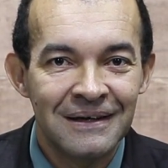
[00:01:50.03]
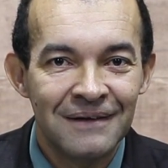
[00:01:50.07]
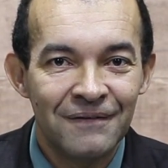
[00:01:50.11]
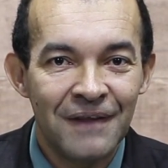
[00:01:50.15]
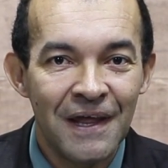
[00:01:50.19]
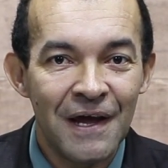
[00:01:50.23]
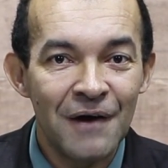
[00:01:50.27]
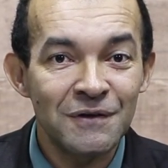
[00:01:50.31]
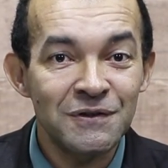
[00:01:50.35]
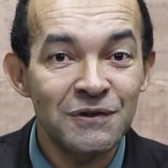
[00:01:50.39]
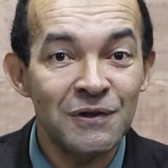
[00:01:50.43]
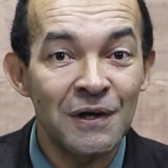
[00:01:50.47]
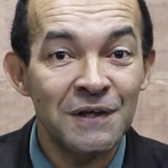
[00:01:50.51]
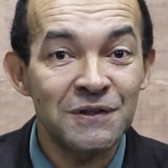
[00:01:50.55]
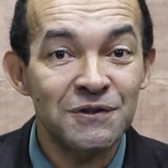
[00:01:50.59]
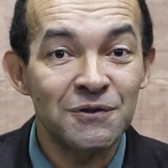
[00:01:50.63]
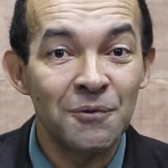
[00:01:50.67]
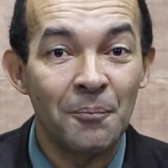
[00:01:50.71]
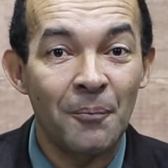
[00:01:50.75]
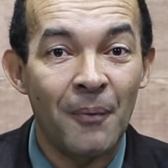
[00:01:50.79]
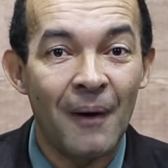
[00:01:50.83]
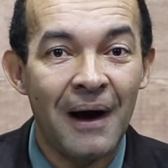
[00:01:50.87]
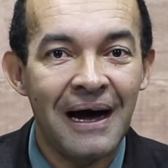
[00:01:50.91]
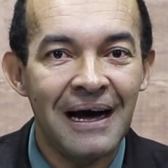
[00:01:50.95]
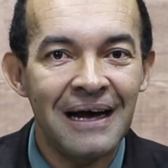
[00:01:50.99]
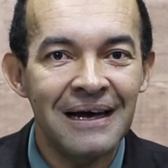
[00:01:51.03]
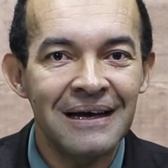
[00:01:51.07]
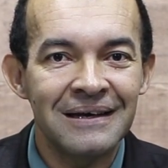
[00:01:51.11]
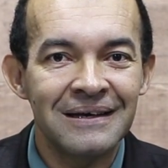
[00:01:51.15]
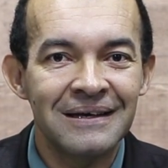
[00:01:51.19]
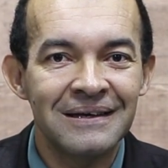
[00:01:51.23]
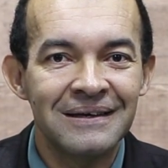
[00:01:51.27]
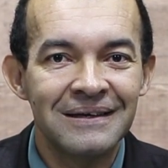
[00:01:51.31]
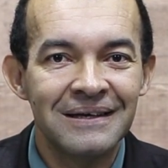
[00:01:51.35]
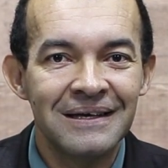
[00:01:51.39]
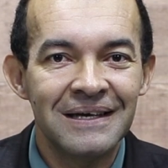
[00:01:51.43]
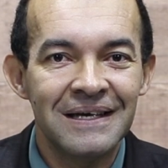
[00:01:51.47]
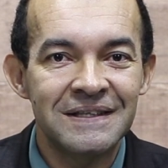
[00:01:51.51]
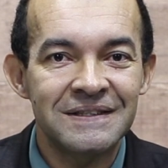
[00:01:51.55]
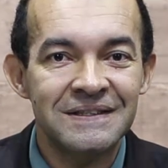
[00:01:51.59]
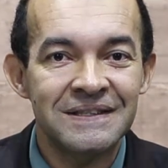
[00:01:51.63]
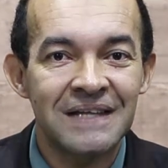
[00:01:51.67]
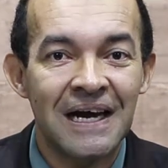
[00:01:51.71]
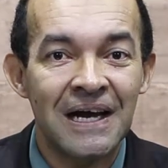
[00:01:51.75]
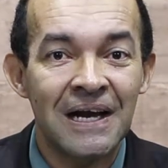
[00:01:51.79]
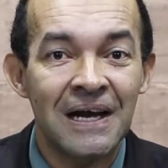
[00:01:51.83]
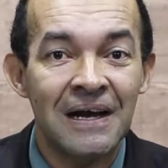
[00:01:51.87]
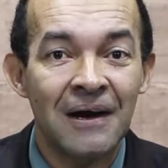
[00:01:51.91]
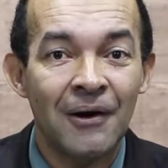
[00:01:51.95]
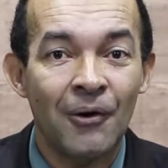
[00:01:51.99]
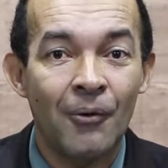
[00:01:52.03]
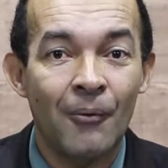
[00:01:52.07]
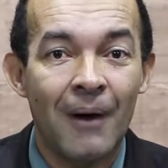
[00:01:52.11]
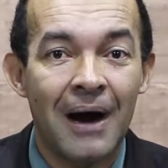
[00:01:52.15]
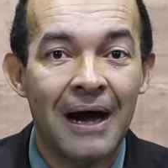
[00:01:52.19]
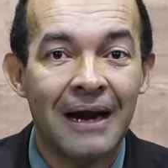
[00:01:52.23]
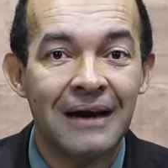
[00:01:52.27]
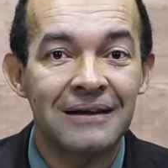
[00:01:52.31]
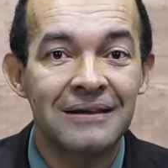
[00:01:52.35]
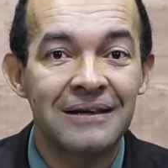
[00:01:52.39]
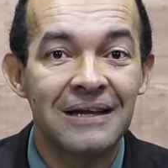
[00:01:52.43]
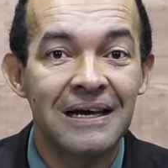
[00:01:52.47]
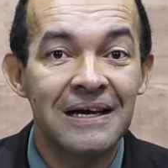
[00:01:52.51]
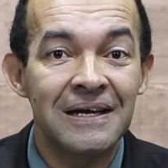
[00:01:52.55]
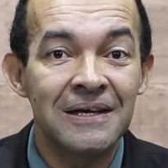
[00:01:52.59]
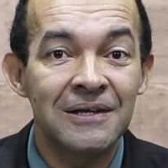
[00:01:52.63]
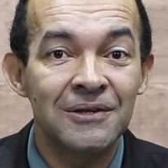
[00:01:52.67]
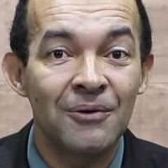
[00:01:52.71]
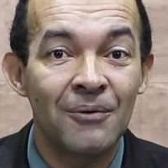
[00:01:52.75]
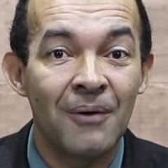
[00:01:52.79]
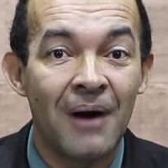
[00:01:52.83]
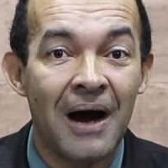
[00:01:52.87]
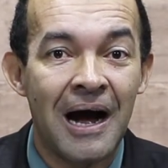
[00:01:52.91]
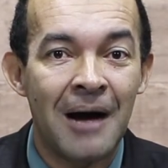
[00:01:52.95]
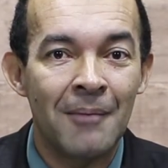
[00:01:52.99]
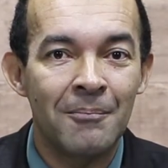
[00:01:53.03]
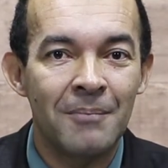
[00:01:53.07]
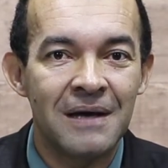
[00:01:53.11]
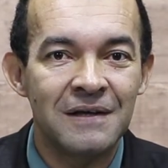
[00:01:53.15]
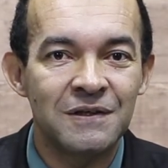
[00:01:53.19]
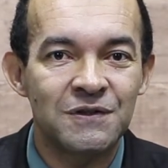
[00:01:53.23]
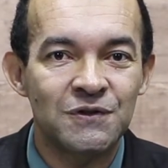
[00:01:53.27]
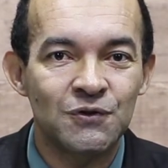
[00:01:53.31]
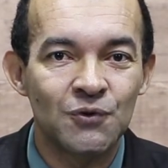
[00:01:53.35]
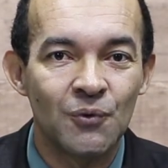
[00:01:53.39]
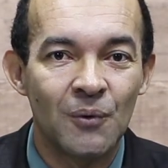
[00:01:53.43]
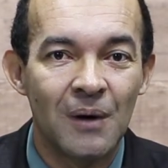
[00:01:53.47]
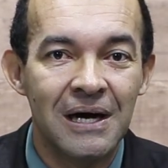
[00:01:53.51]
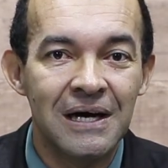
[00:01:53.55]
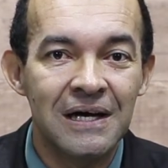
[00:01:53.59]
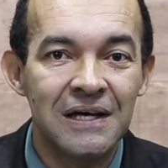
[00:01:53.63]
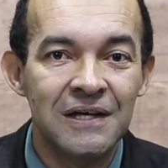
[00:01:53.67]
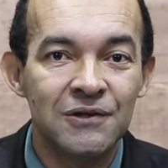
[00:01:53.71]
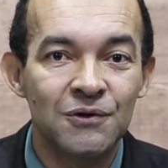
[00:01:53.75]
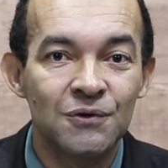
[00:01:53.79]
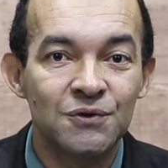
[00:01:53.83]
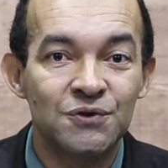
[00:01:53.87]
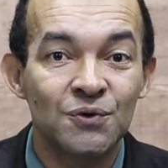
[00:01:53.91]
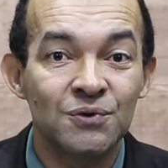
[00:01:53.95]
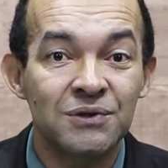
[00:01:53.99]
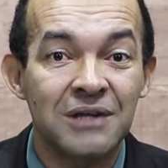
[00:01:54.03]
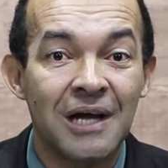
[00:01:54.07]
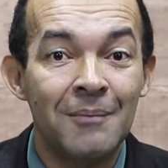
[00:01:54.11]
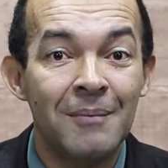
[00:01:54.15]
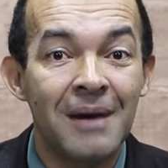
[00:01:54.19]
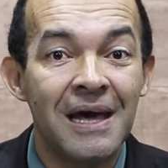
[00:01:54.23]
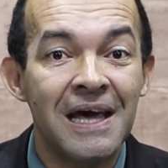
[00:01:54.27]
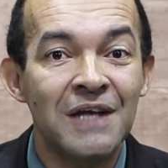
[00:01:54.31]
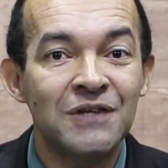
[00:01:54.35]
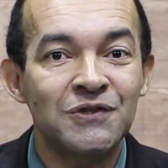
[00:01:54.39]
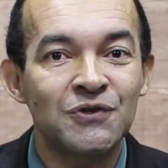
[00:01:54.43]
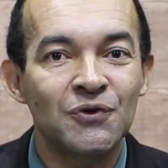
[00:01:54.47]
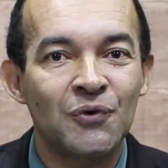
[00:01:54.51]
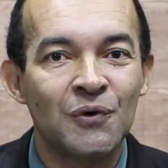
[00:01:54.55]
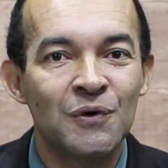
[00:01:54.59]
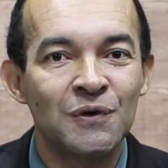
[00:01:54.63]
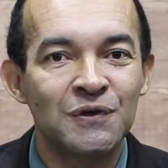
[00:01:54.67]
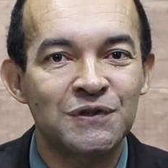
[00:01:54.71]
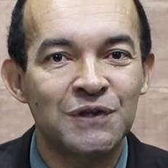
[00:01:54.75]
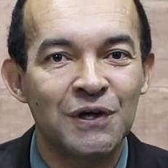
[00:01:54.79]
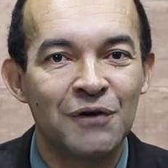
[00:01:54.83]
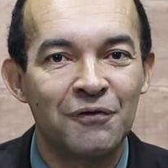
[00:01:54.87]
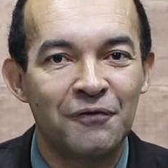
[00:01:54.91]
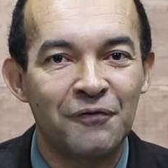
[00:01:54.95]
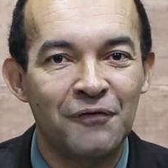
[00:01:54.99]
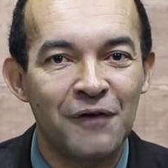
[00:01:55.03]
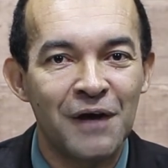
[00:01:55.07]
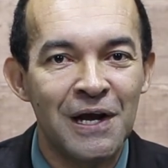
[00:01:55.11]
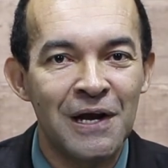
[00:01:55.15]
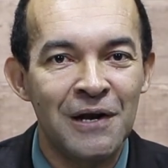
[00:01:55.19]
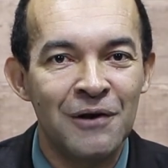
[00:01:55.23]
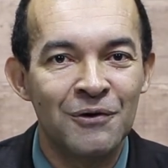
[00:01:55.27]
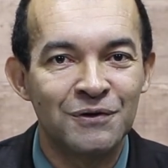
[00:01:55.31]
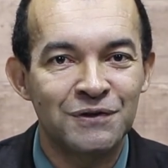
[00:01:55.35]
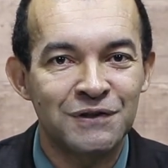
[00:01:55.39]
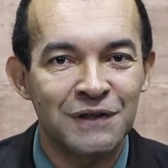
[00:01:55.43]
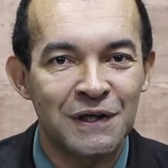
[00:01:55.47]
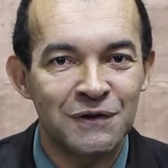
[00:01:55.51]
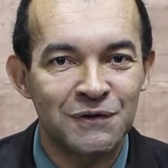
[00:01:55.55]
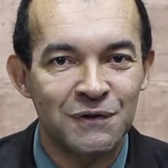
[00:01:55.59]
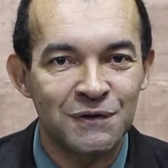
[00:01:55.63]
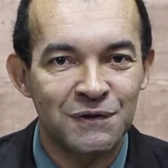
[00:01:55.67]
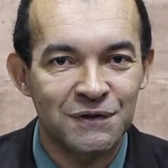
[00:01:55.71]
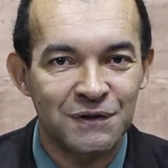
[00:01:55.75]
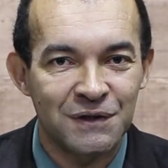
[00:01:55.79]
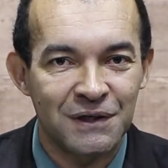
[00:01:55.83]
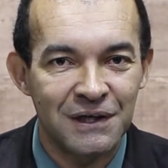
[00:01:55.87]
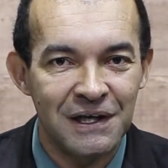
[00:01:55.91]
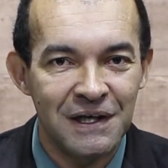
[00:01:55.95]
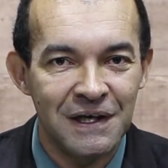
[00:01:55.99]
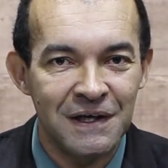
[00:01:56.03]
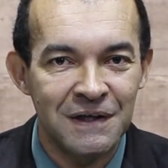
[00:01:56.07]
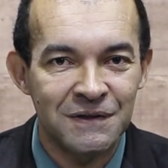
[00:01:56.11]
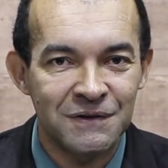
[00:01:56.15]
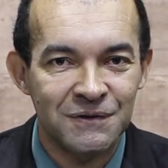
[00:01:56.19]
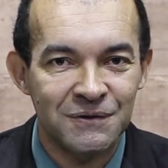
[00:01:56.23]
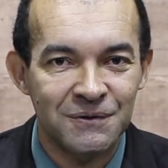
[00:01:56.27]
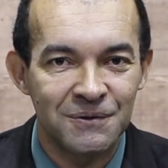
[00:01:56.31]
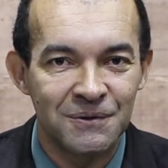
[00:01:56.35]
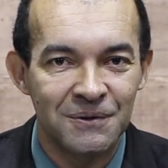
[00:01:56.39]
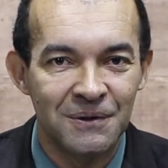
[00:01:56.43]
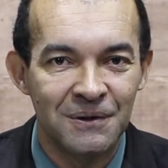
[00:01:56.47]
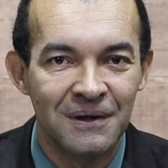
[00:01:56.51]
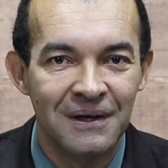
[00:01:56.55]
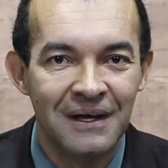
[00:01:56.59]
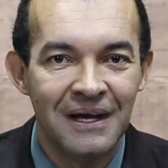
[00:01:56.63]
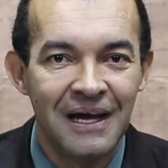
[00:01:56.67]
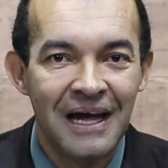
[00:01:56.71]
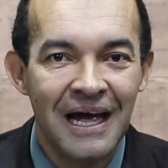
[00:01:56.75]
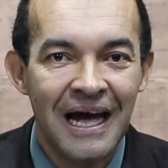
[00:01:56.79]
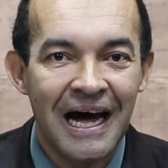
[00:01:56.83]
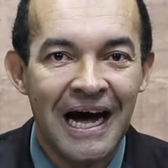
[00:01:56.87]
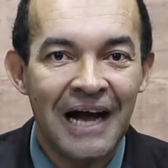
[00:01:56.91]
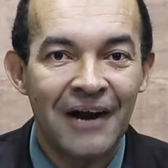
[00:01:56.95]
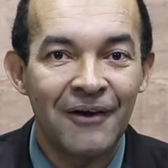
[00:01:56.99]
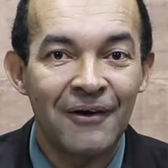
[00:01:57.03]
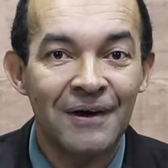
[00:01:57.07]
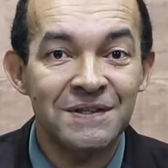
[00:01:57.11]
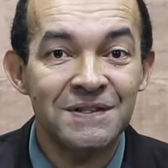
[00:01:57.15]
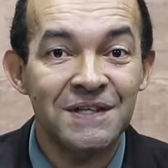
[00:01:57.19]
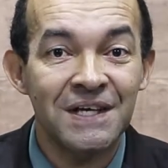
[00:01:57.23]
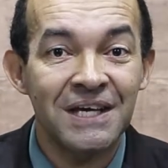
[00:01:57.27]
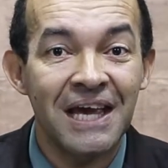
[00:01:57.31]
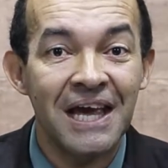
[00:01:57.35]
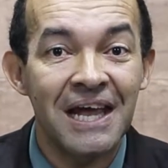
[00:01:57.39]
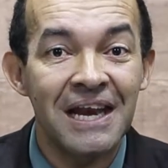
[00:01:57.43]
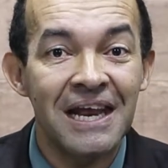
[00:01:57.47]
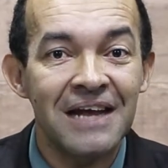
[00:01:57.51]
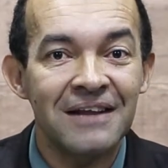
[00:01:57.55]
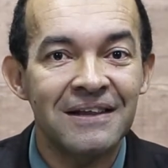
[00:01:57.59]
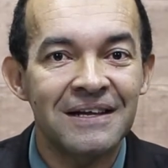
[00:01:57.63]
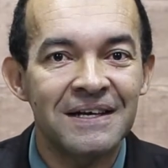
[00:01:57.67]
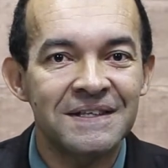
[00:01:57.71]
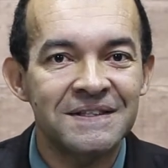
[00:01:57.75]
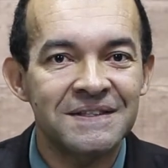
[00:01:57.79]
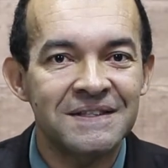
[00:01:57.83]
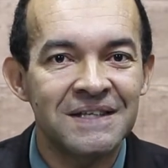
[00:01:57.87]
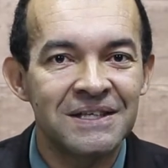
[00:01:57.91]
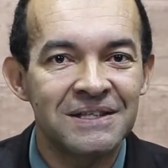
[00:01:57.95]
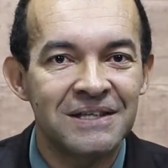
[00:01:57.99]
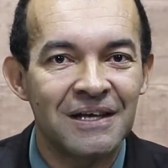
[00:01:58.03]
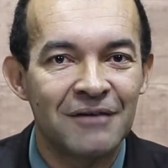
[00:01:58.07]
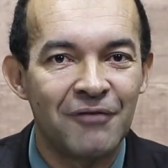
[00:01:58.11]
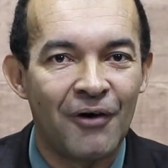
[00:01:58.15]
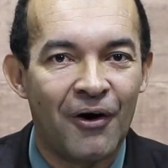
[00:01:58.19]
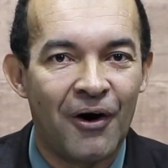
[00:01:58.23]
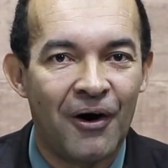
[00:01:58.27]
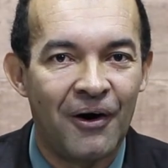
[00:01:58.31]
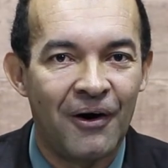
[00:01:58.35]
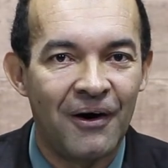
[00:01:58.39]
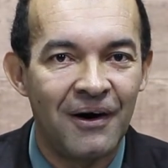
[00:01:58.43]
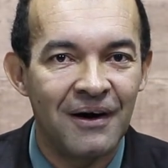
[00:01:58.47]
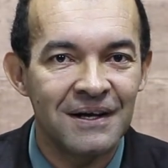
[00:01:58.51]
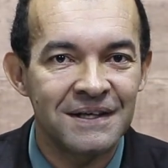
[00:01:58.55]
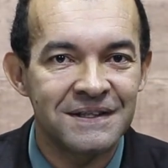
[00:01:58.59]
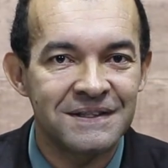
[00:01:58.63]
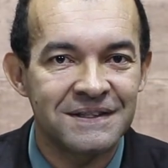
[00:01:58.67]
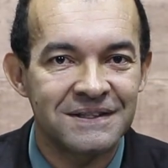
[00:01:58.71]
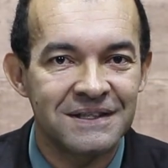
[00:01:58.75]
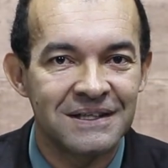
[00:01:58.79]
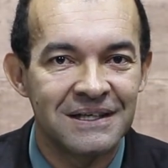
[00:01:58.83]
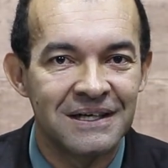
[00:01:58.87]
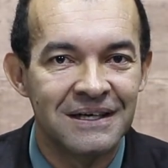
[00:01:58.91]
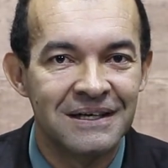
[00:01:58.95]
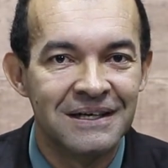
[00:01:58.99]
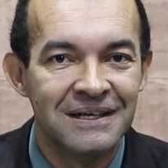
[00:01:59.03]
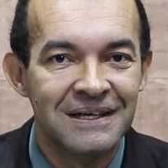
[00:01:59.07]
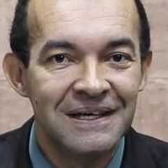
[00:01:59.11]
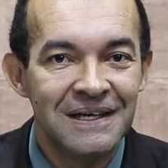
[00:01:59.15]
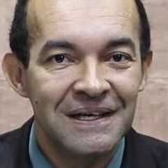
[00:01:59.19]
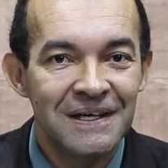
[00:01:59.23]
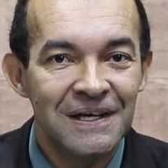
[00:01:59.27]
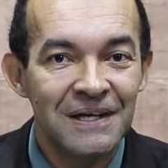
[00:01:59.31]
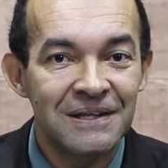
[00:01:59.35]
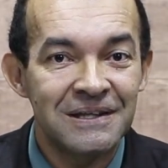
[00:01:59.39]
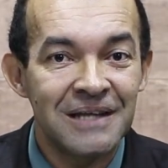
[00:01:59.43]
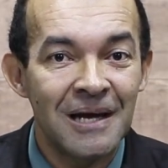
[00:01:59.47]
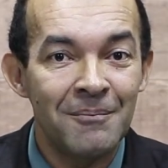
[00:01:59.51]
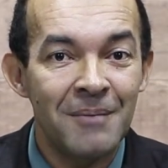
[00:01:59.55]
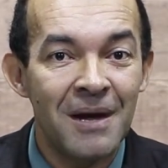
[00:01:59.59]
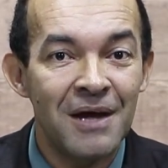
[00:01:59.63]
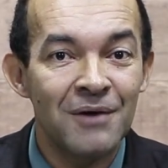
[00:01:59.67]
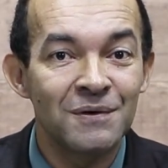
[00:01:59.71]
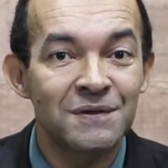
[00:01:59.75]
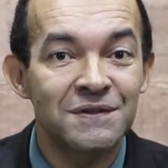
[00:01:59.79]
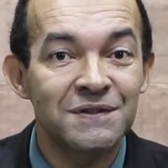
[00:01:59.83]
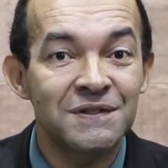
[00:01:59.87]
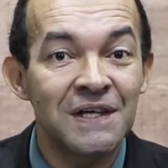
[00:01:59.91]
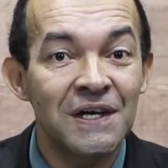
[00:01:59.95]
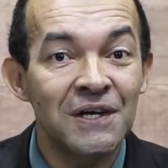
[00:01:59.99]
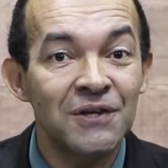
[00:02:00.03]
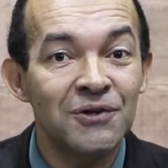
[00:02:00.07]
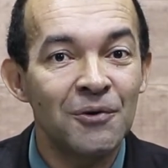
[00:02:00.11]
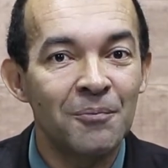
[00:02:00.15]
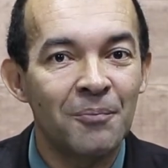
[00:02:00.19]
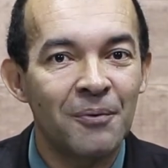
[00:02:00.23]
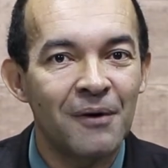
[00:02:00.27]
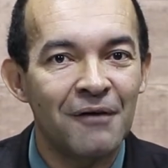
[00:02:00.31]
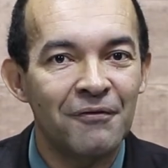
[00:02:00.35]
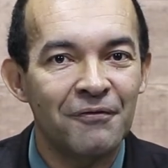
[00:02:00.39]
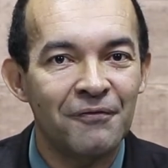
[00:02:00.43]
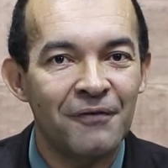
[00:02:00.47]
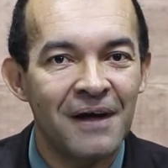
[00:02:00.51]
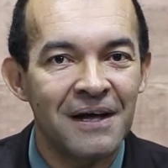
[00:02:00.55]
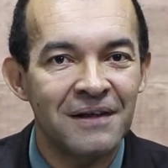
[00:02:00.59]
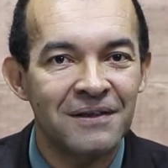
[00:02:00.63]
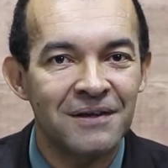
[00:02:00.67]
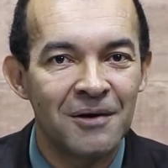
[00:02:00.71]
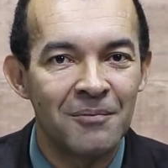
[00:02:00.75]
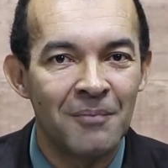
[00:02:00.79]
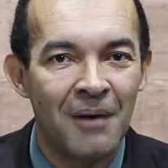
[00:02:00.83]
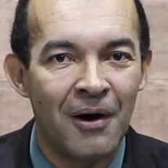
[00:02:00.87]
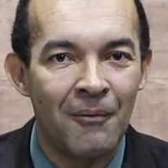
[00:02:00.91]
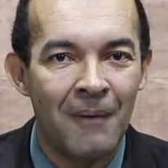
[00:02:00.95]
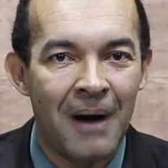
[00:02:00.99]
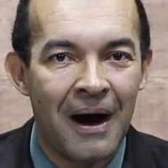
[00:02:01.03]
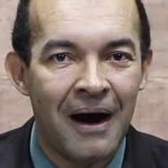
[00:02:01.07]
Deus nosso Pai está guardando, abençoando, juntamente com seu Filho Jesus Cristo, a nossa querida Santa Borrosa e também o Santo Profeta Irmão